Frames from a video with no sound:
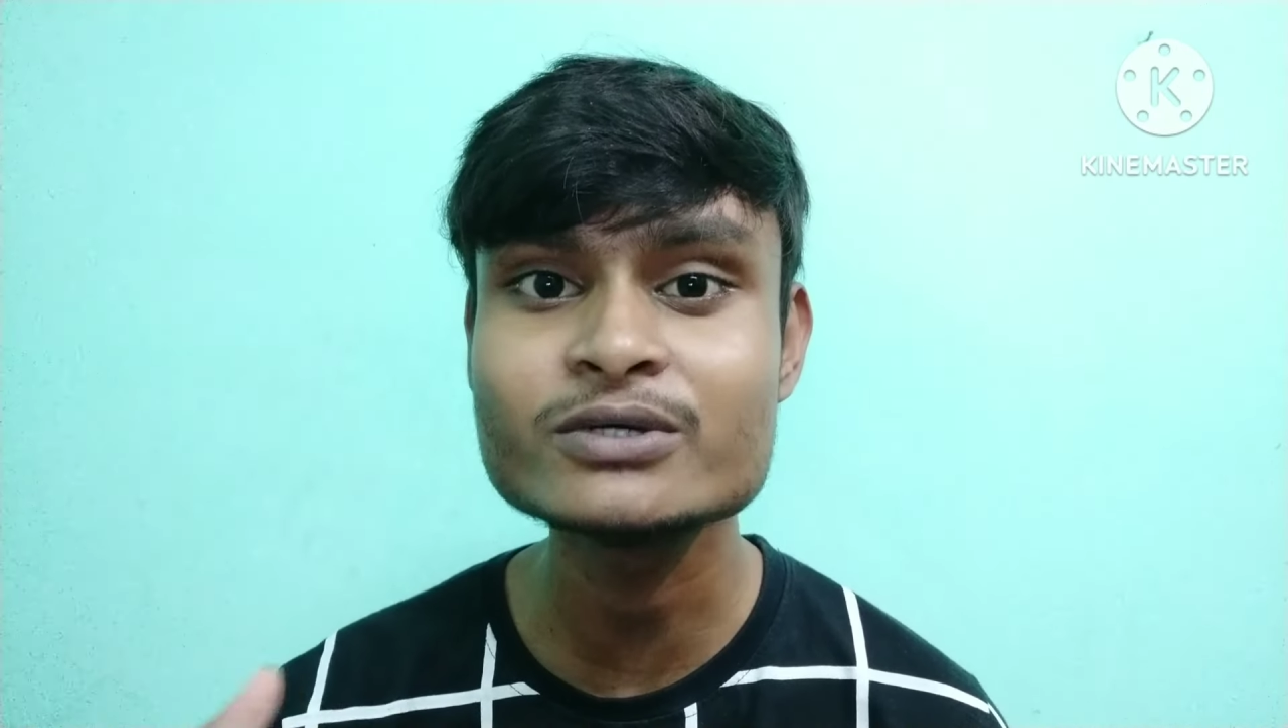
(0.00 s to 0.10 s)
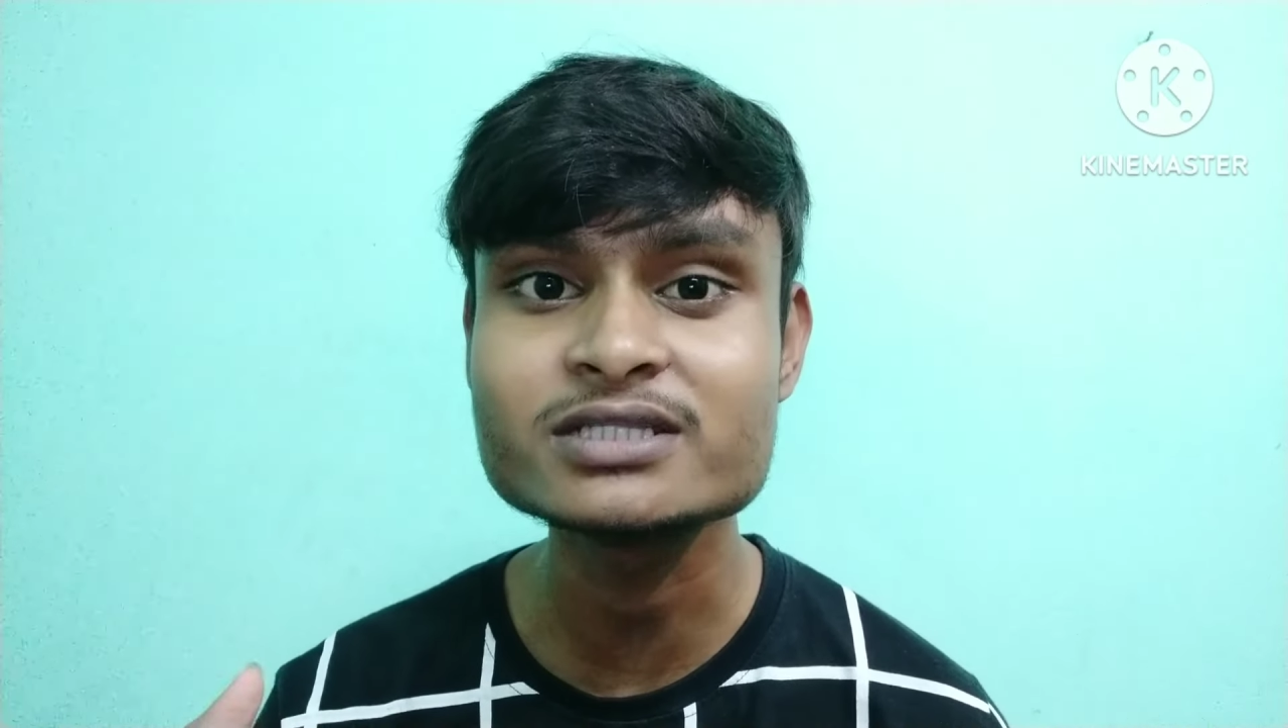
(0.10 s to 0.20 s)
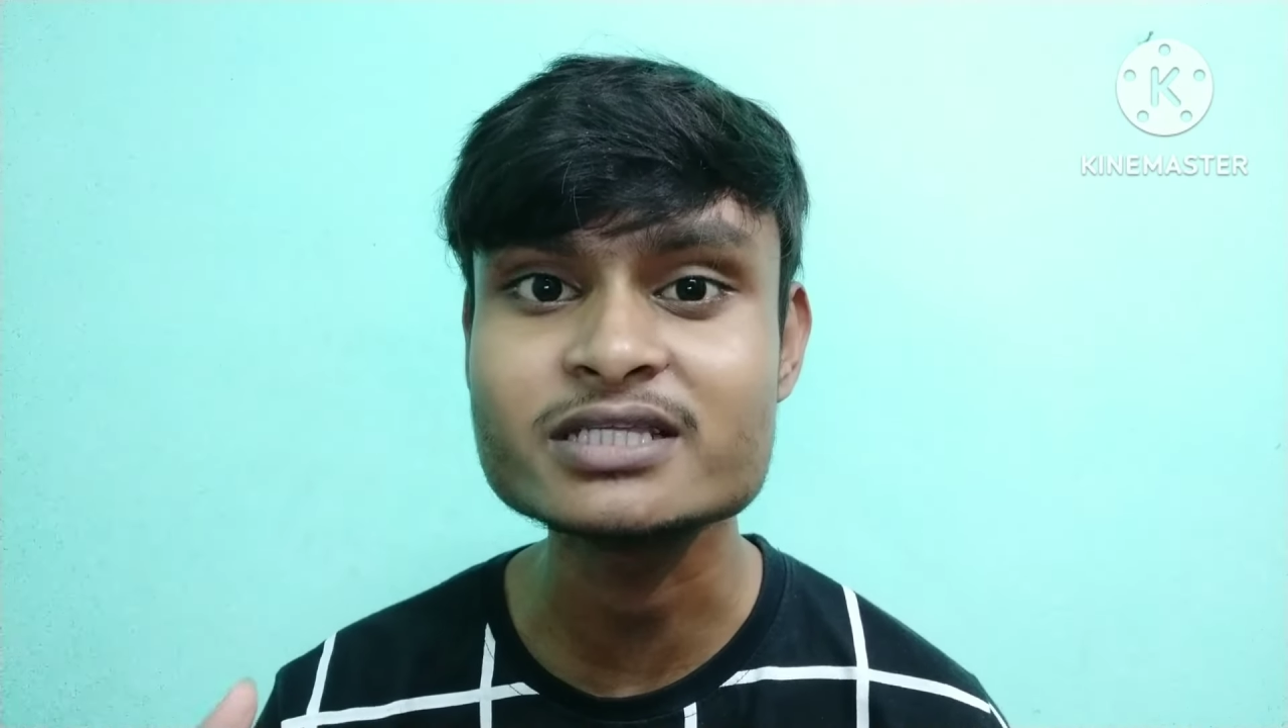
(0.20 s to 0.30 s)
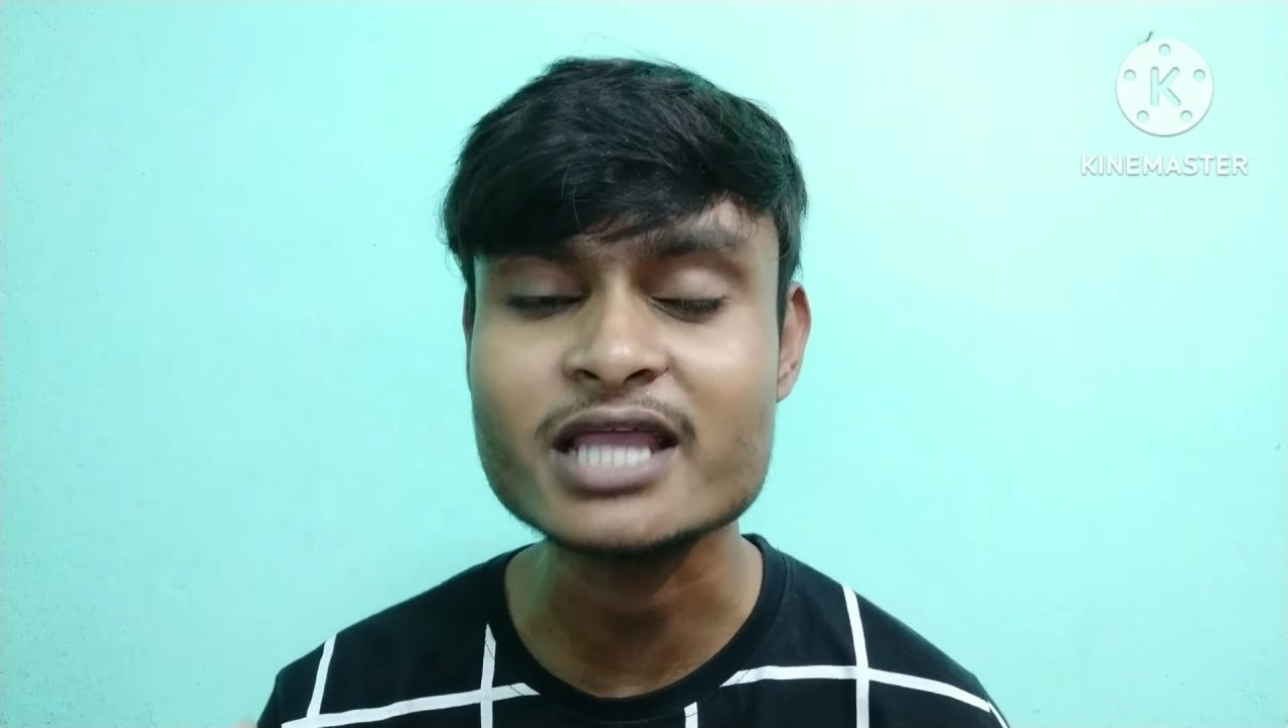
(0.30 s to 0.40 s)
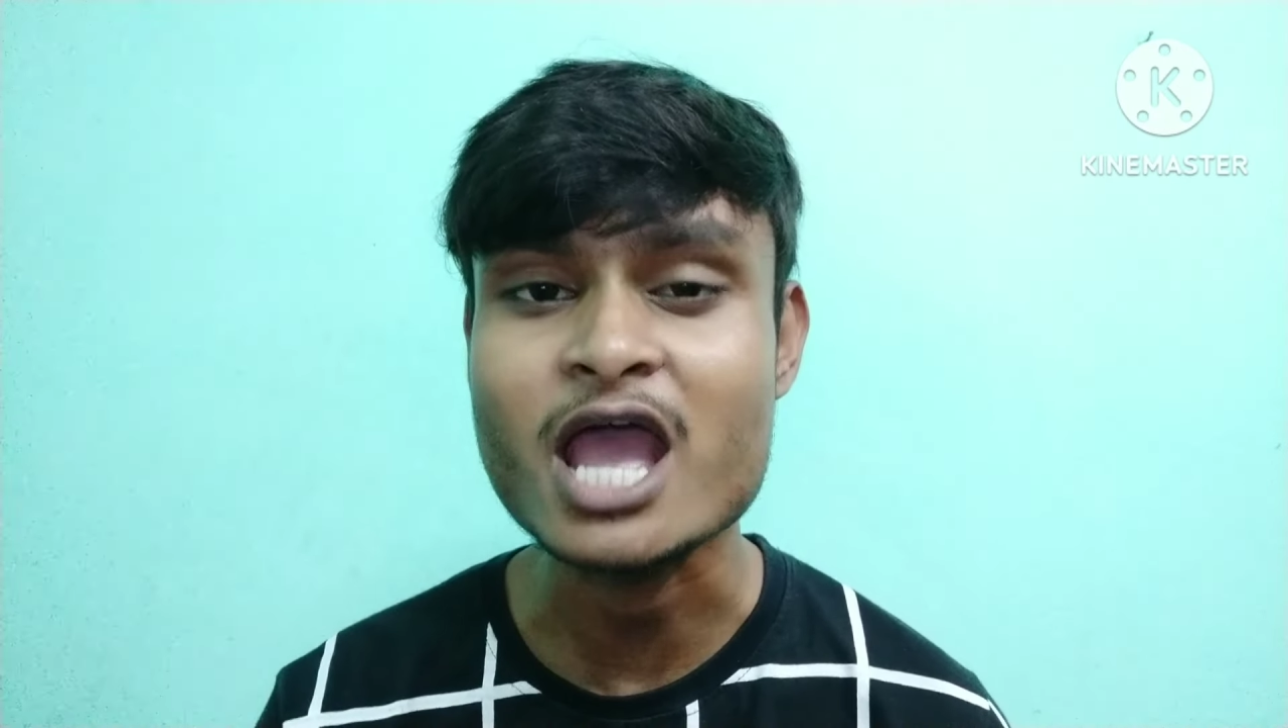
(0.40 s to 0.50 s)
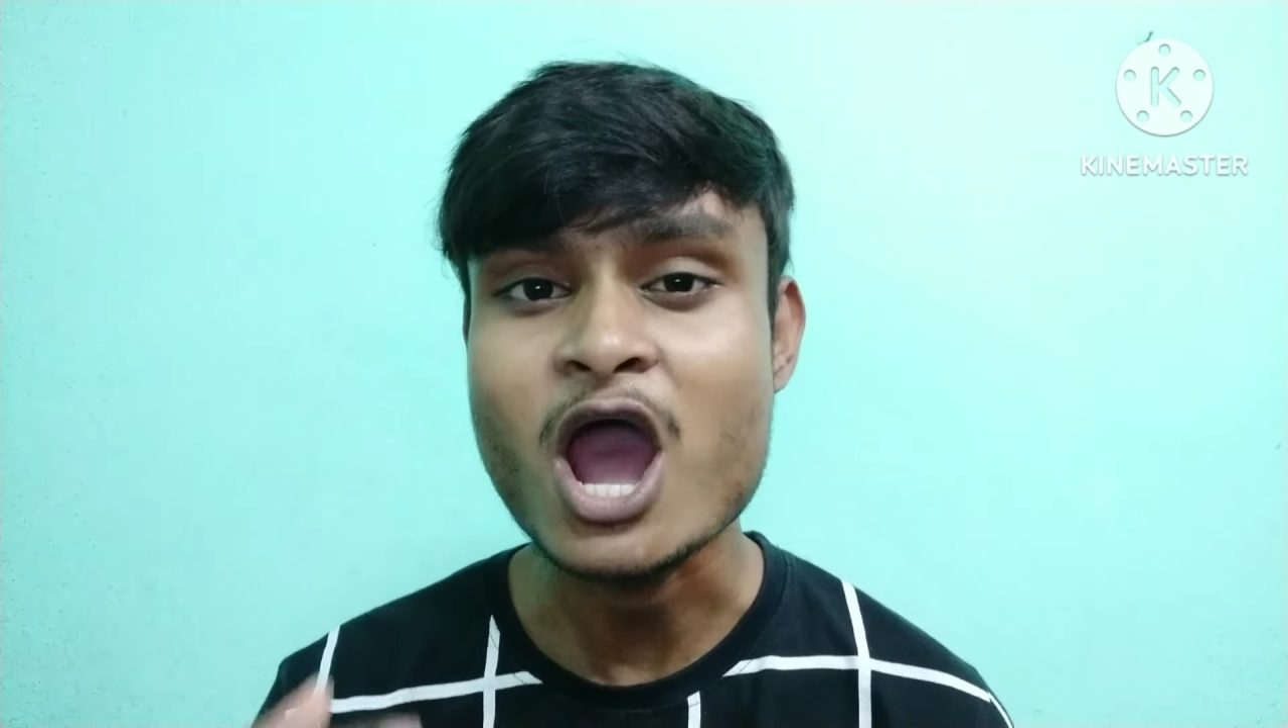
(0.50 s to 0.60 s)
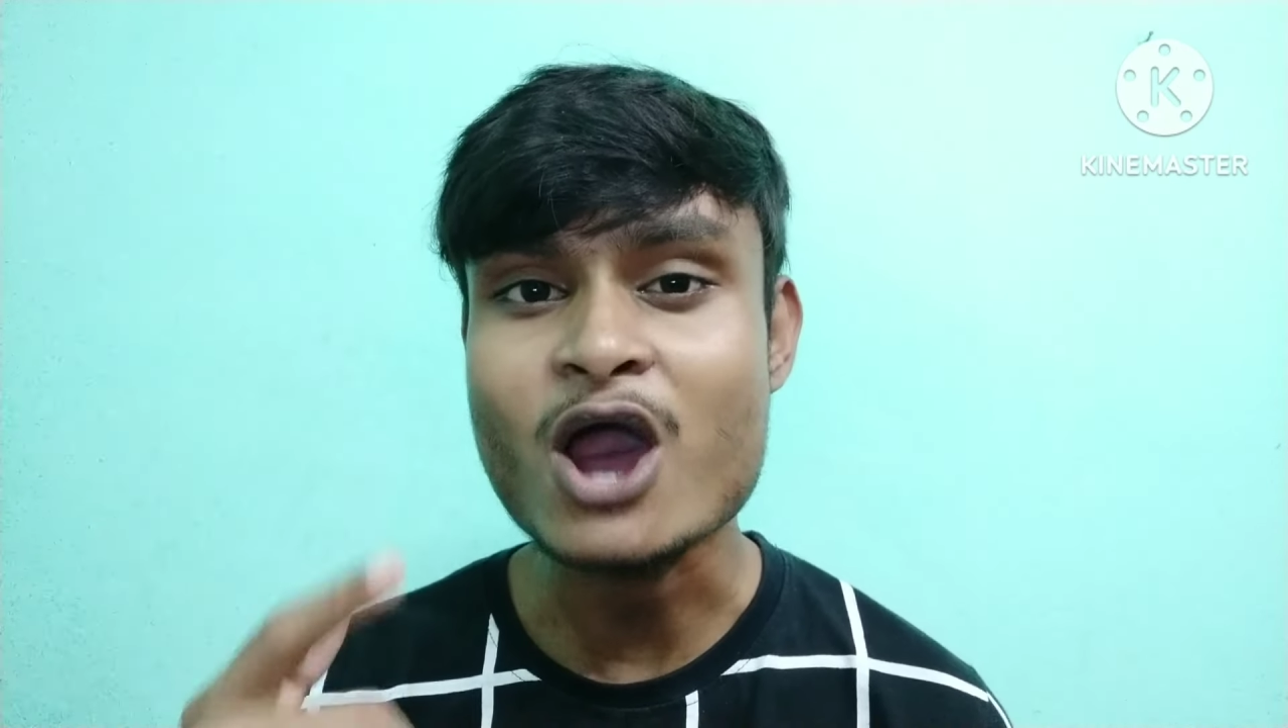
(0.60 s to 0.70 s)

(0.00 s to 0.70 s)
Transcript: होती है